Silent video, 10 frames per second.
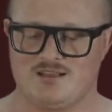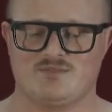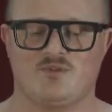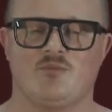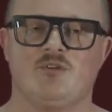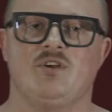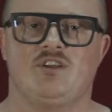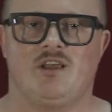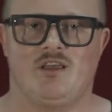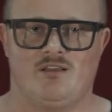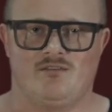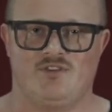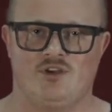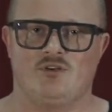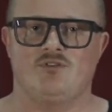spróbujmy się
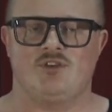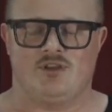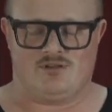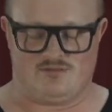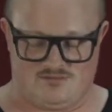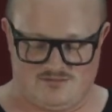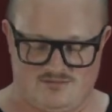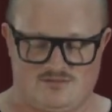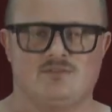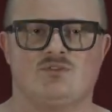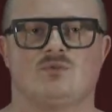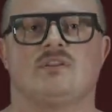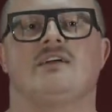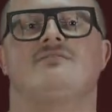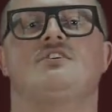wziąć
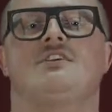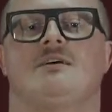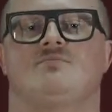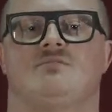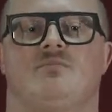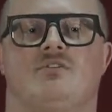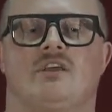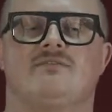tutaj, właśnie na przeponie.